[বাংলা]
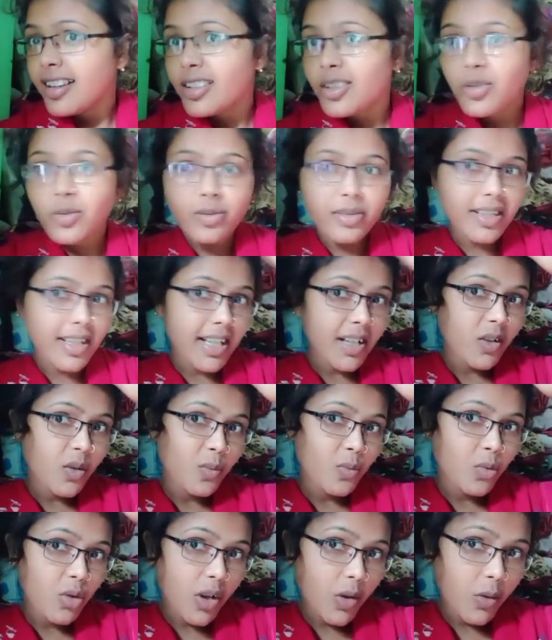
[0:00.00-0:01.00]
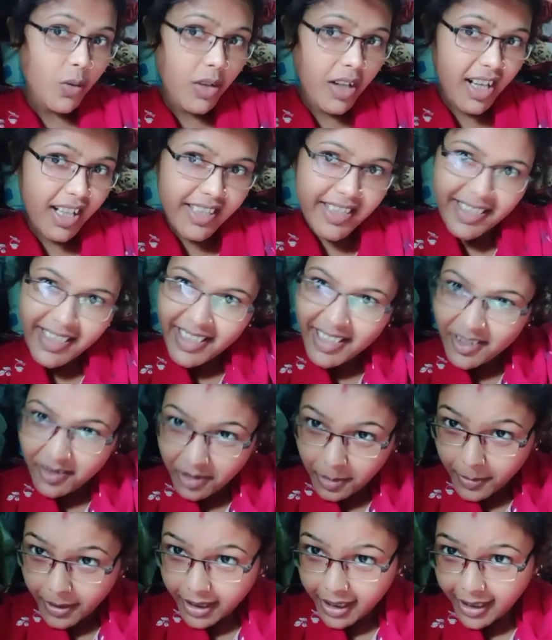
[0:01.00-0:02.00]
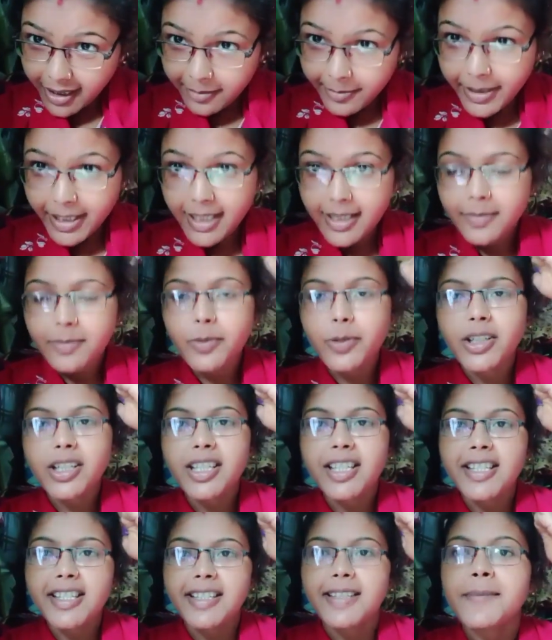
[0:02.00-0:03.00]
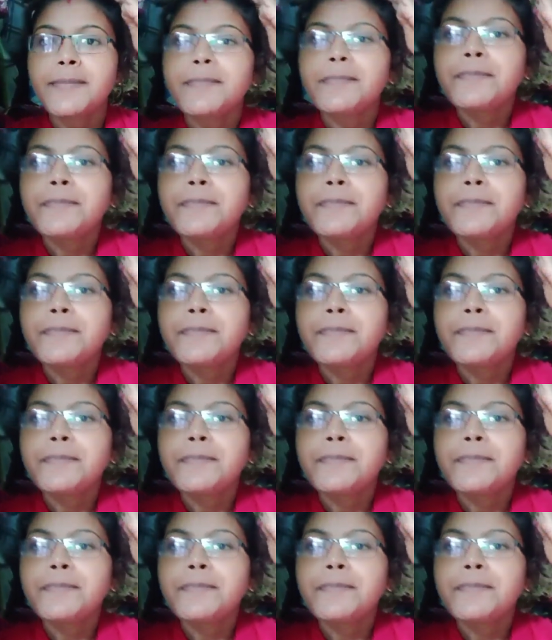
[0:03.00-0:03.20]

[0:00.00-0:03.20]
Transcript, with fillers: চুলটা এরকম উড়ো উড়ো লাগছে তাই জন্য আবার হেয়ার ব্যান্ডটা পরে নিয়েছে